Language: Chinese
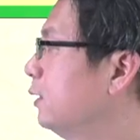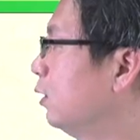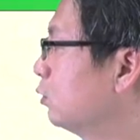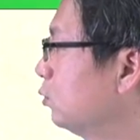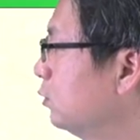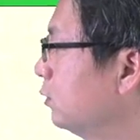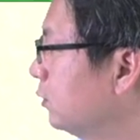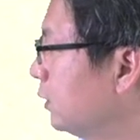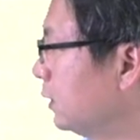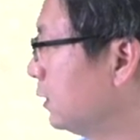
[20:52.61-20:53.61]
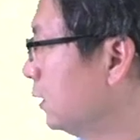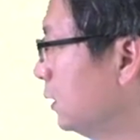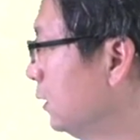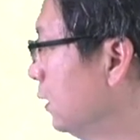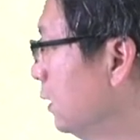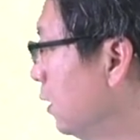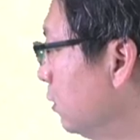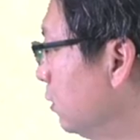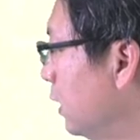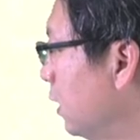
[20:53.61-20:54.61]
啊，除数就在这里
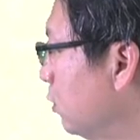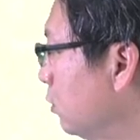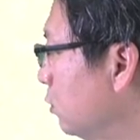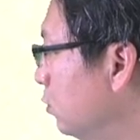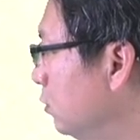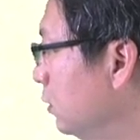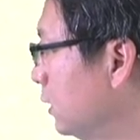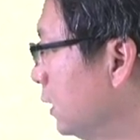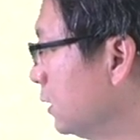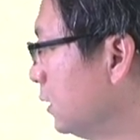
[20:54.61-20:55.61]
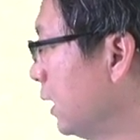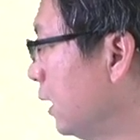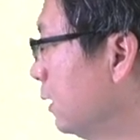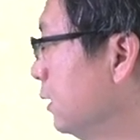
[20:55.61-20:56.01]
啊，然后也是一样，